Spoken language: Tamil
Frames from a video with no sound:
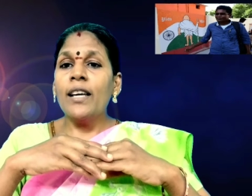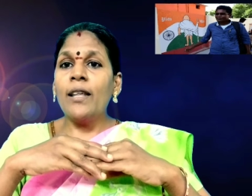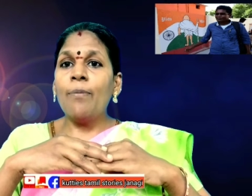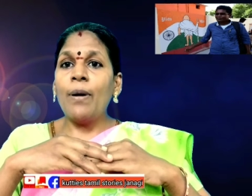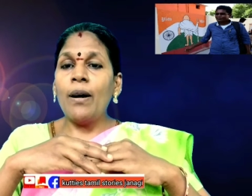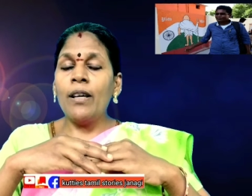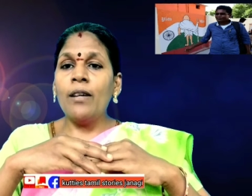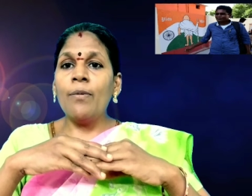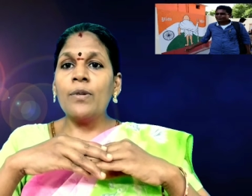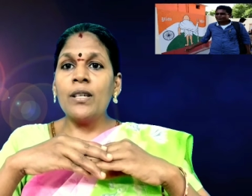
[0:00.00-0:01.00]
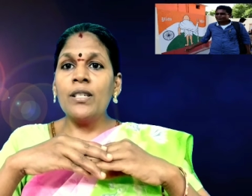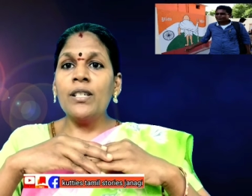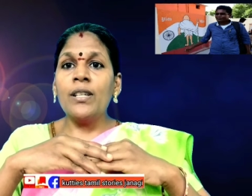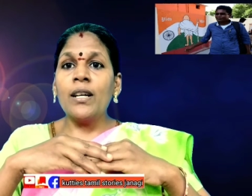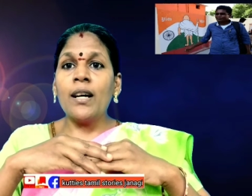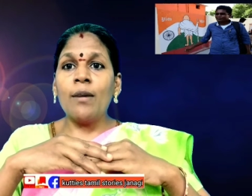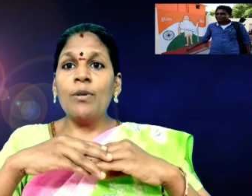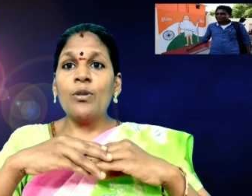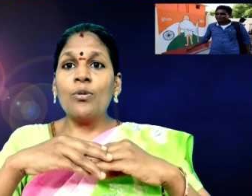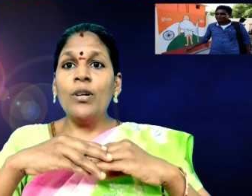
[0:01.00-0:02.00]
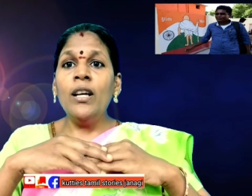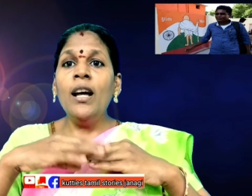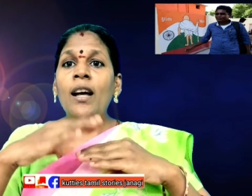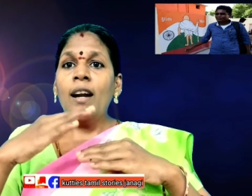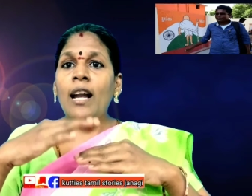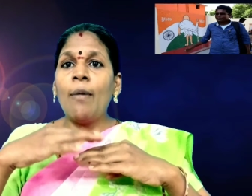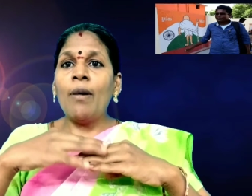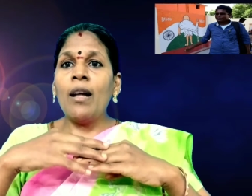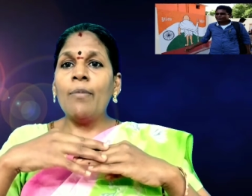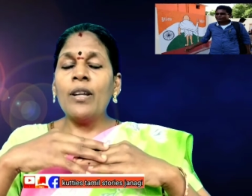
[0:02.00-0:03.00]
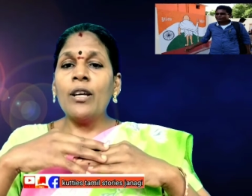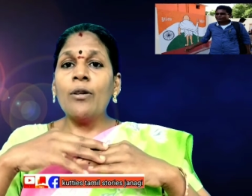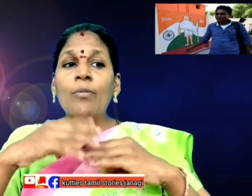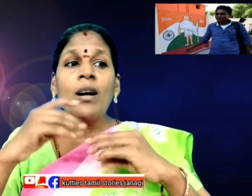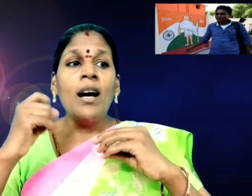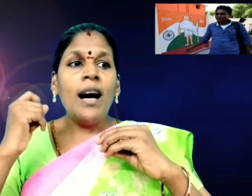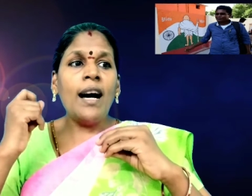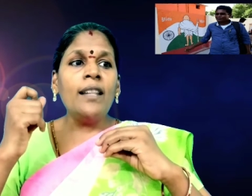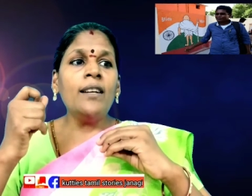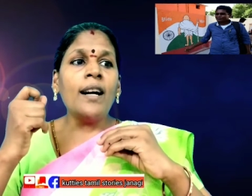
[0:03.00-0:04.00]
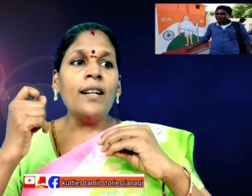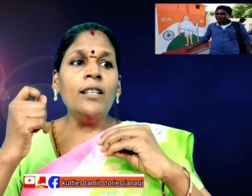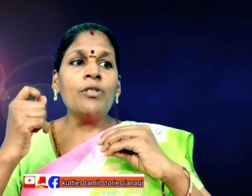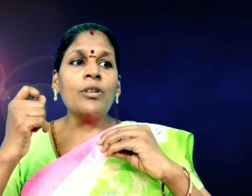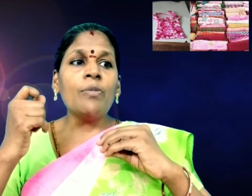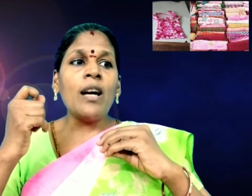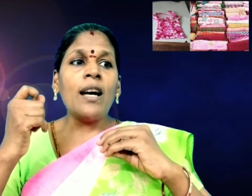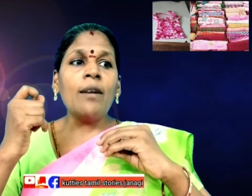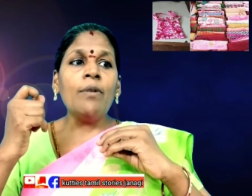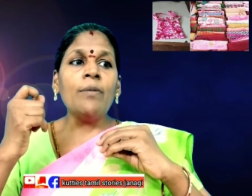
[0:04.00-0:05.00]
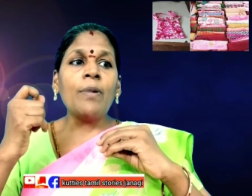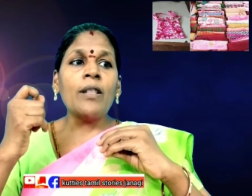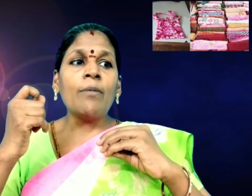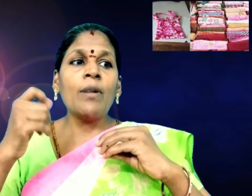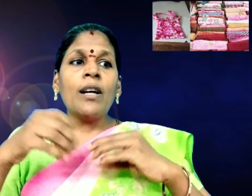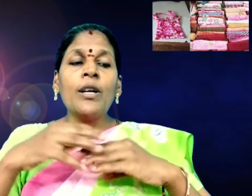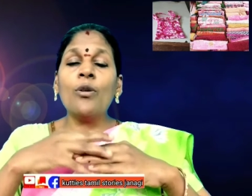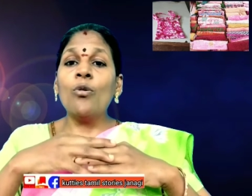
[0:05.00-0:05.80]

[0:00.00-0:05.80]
இதை இதை செஞ்சுக்கிட்டு இருக்கார் அப்படின்னு சொல்லி நான் நாமெல்லாம் அறிகிறோம் அதுக்கு அடுத்த விஷயம் யார் அப்படின்னு பார்த்தோம்னா